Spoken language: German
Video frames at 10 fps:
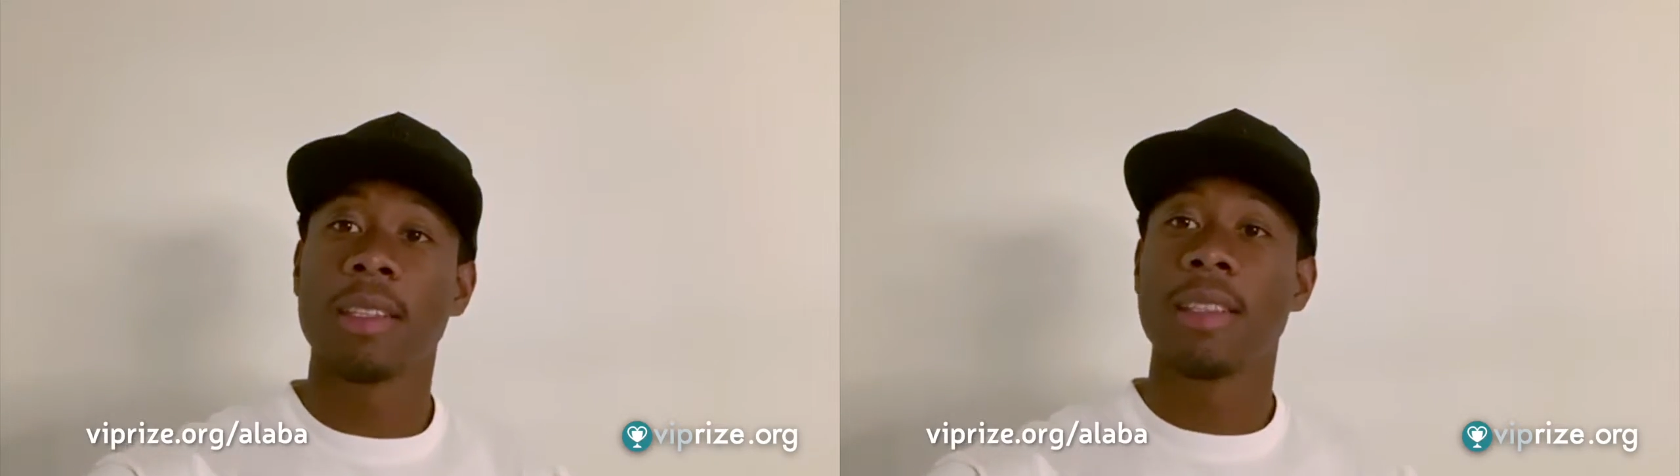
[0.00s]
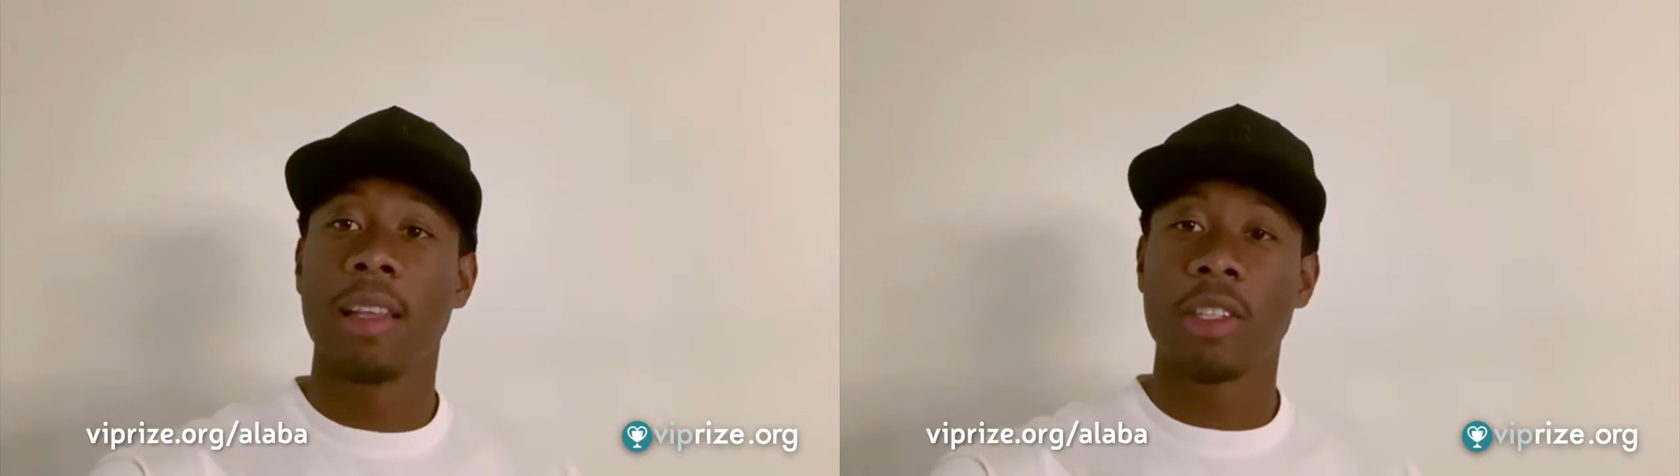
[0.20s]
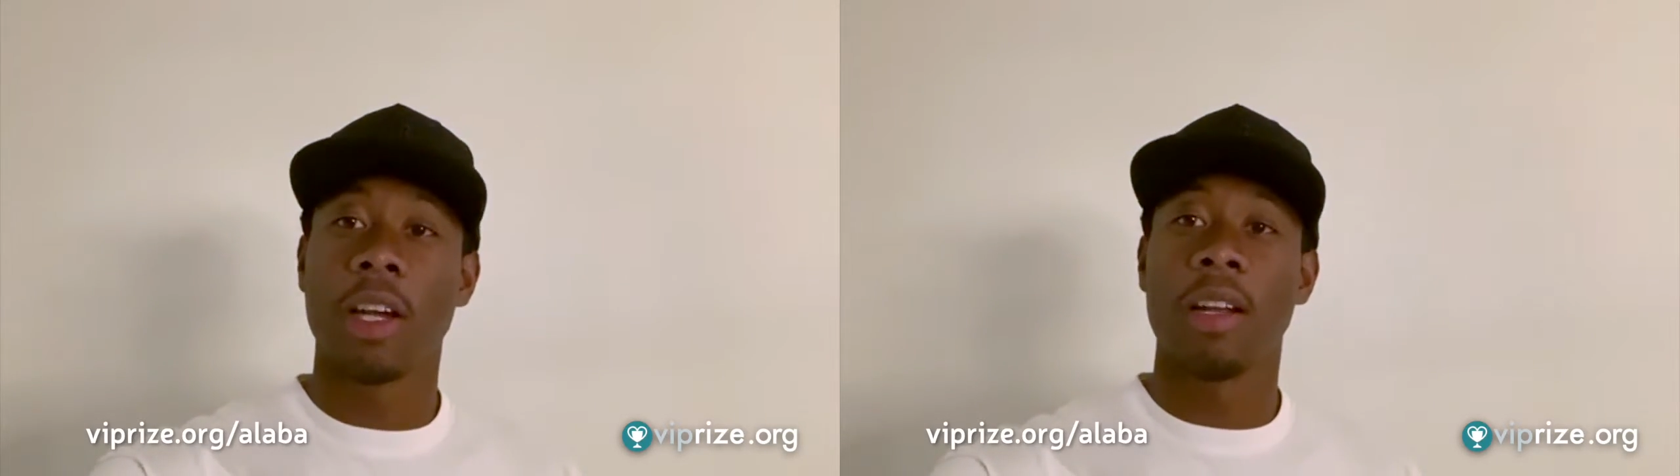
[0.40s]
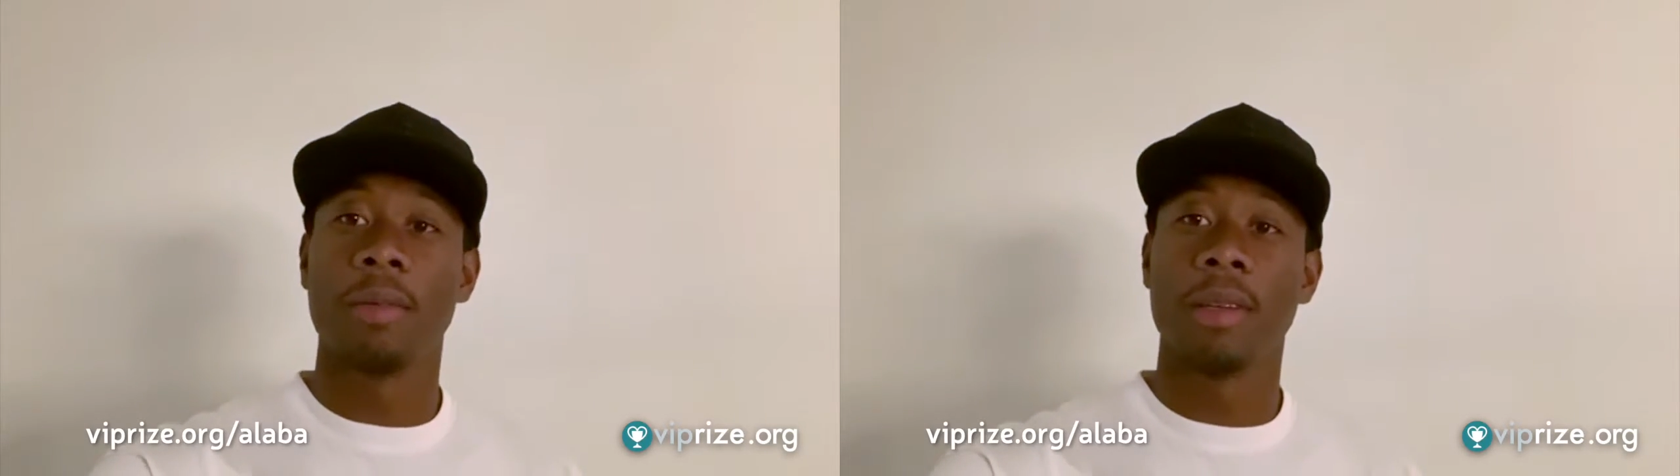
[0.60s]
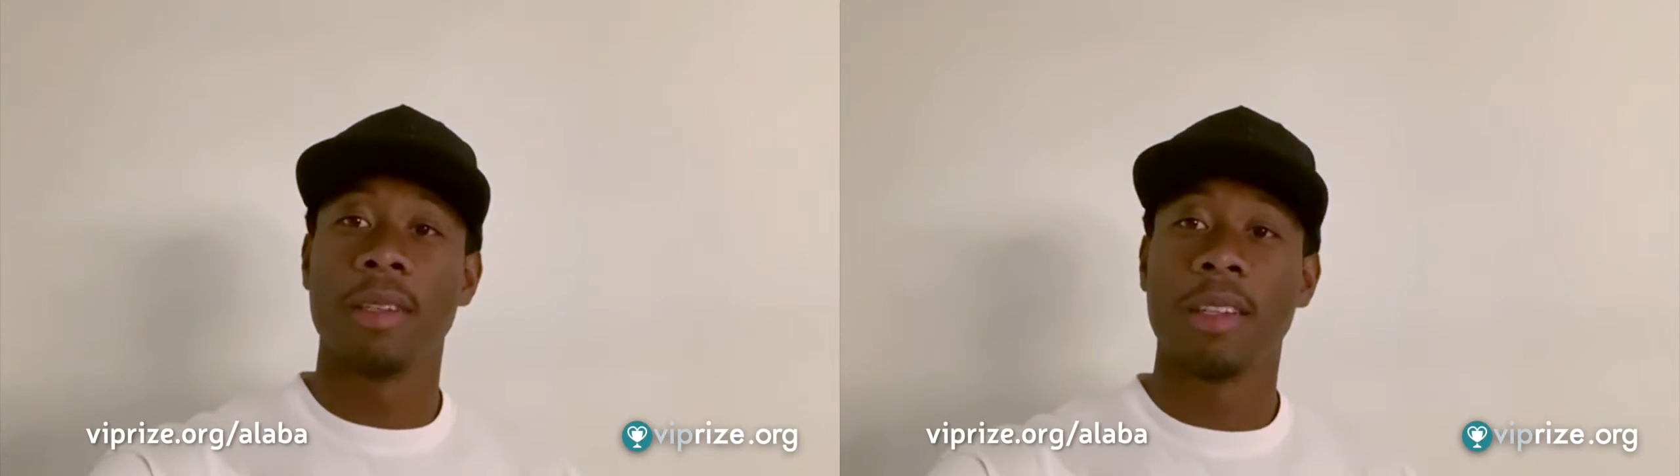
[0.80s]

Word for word: slash alaba